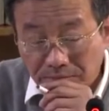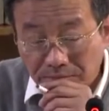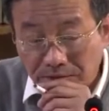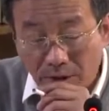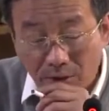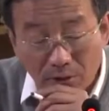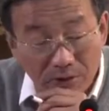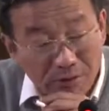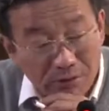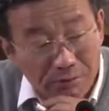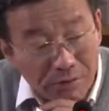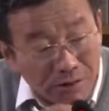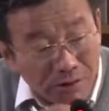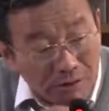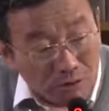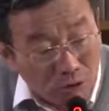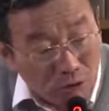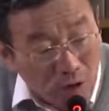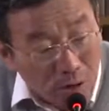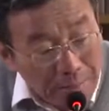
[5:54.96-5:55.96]
它为什么
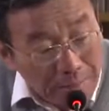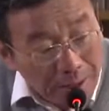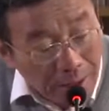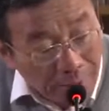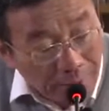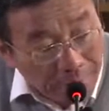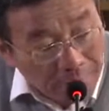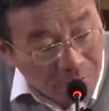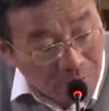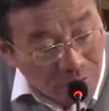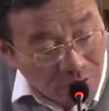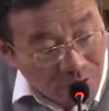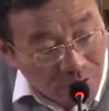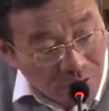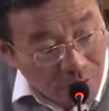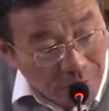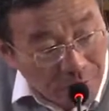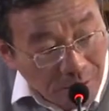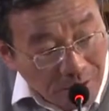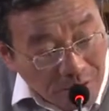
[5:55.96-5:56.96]
能说明
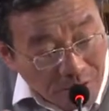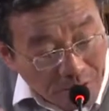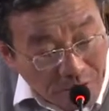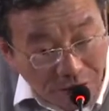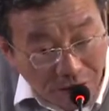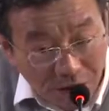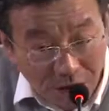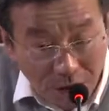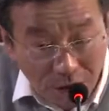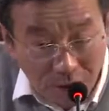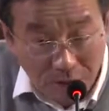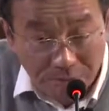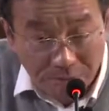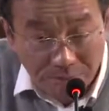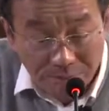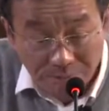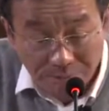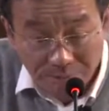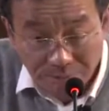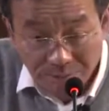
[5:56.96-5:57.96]
资本这个系统
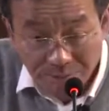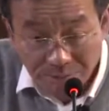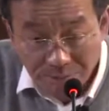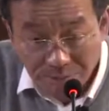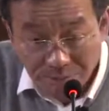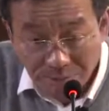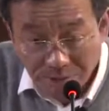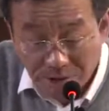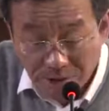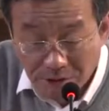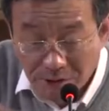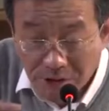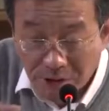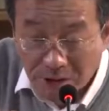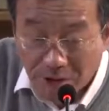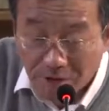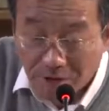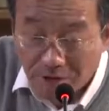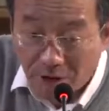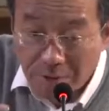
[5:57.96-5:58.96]
有这
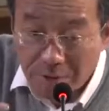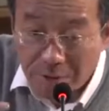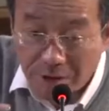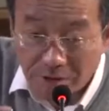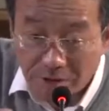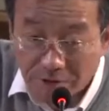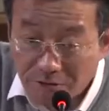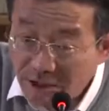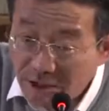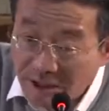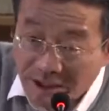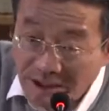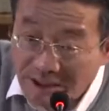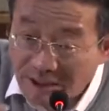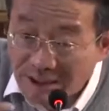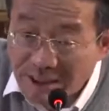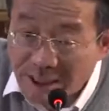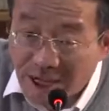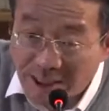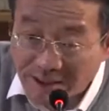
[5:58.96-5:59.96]
一个方面的非
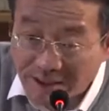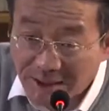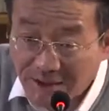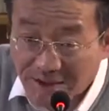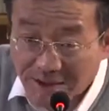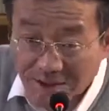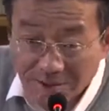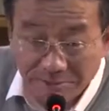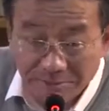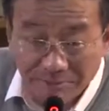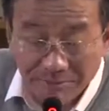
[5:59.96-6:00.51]
自洽性呢？